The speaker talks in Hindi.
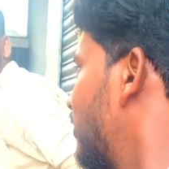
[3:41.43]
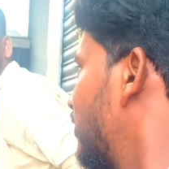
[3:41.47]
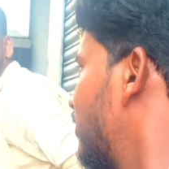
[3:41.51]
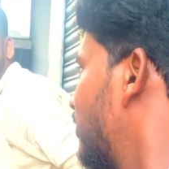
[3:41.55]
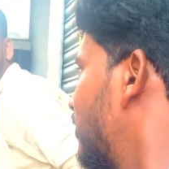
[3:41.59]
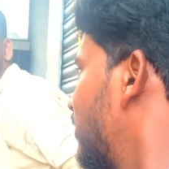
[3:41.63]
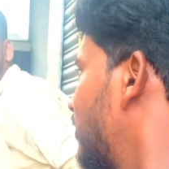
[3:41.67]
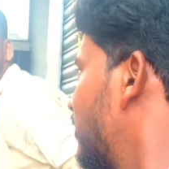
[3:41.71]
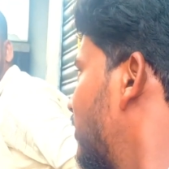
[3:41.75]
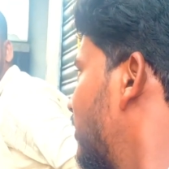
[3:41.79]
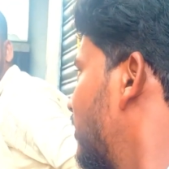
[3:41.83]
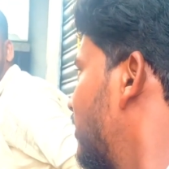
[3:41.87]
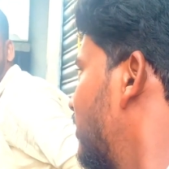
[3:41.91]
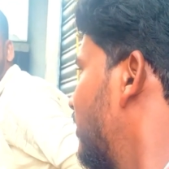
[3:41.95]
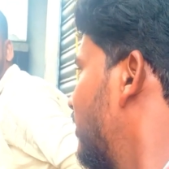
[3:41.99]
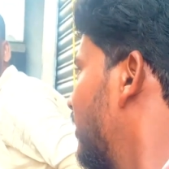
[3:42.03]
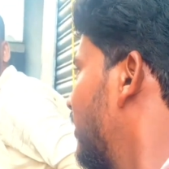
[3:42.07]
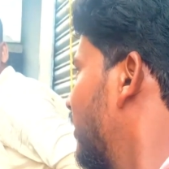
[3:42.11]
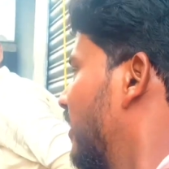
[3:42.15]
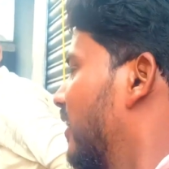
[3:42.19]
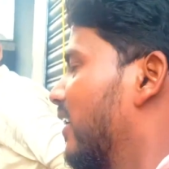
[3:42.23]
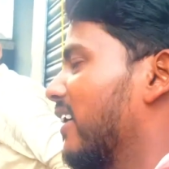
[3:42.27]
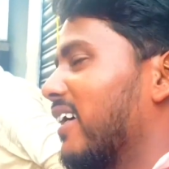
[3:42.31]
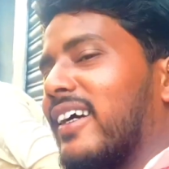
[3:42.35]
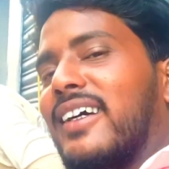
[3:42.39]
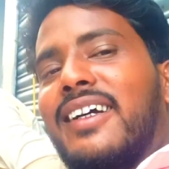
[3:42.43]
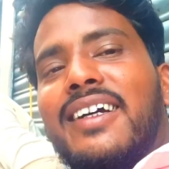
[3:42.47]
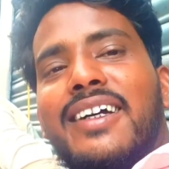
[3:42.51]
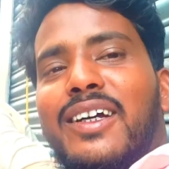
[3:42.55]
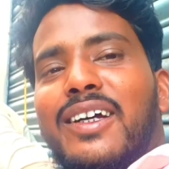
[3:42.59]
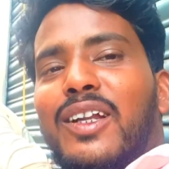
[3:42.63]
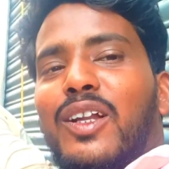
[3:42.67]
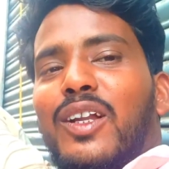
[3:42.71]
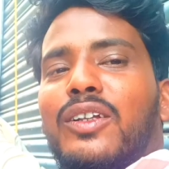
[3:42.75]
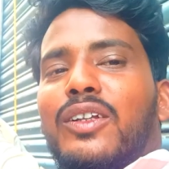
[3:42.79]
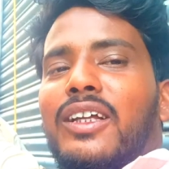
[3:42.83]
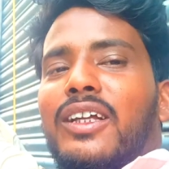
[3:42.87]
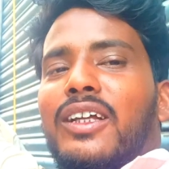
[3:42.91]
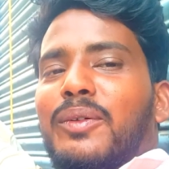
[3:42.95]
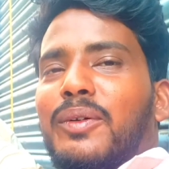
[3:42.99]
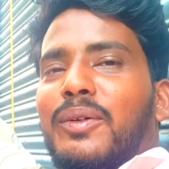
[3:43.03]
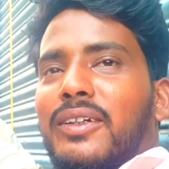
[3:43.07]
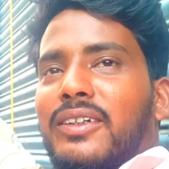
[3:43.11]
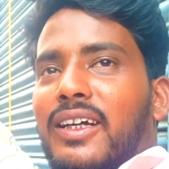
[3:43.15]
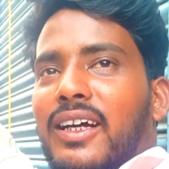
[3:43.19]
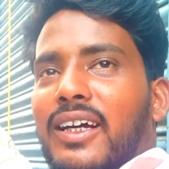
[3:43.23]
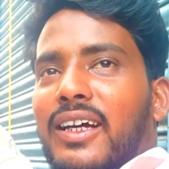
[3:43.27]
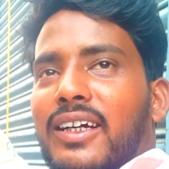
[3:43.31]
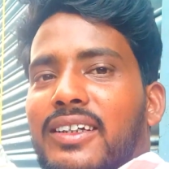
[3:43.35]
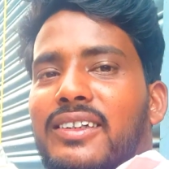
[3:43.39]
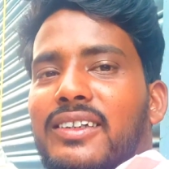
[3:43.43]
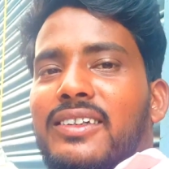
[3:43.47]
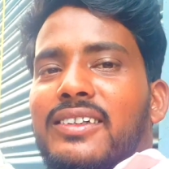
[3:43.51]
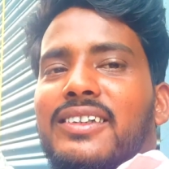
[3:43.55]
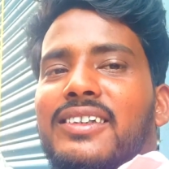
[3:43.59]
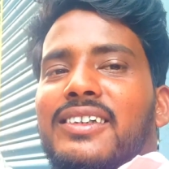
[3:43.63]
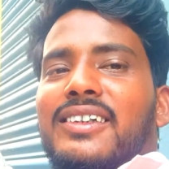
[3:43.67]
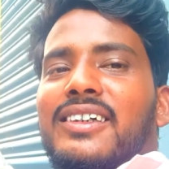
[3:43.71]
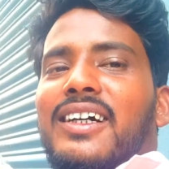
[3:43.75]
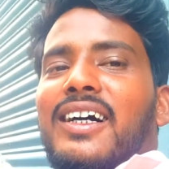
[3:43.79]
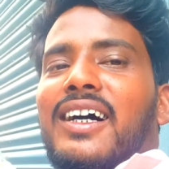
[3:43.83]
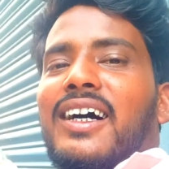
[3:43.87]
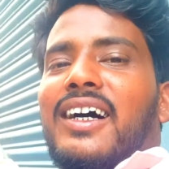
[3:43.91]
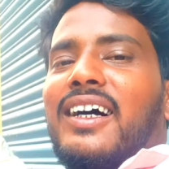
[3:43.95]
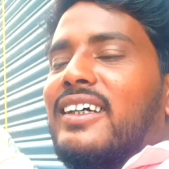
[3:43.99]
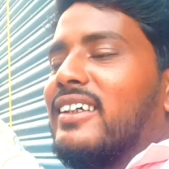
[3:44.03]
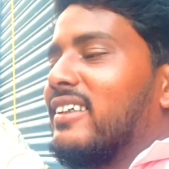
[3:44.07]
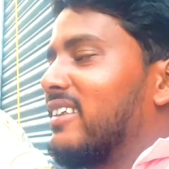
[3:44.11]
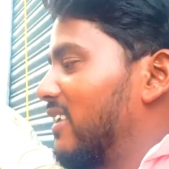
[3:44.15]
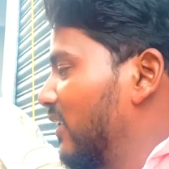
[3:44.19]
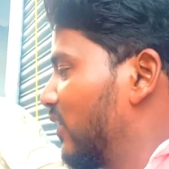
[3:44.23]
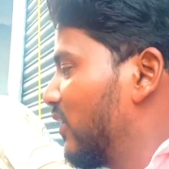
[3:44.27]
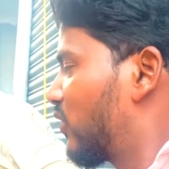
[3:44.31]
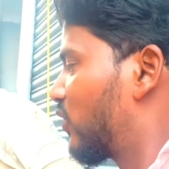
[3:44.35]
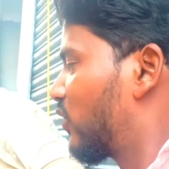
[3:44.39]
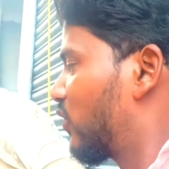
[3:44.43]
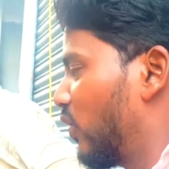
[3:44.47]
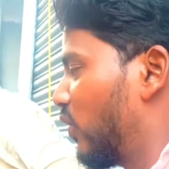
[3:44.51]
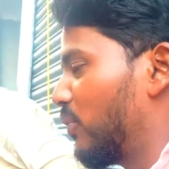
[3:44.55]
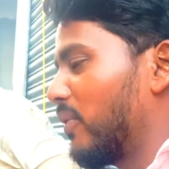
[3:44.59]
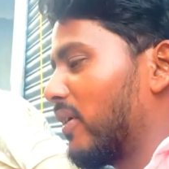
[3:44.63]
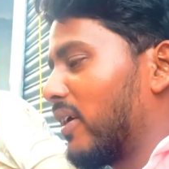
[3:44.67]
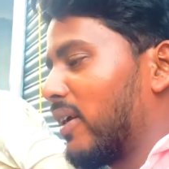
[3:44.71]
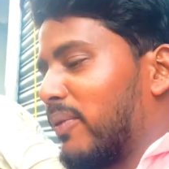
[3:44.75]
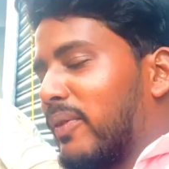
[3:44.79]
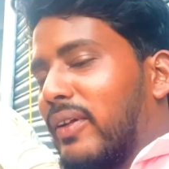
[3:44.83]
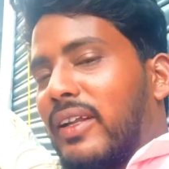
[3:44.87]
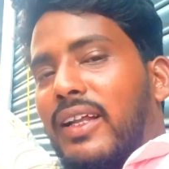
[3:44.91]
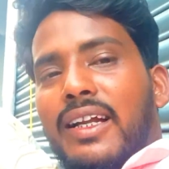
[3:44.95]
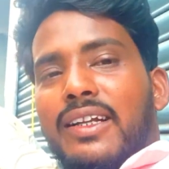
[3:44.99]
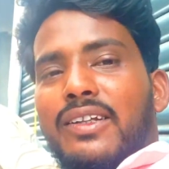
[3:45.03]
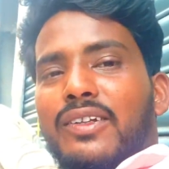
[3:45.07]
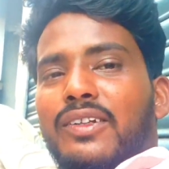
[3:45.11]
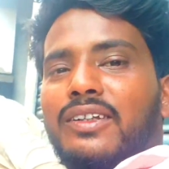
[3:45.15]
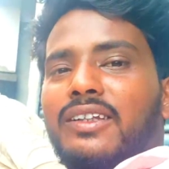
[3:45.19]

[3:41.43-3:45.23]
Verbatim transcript: एक किलो एक किलो नहीं बेचा इसलिए उसको मेरा मना तो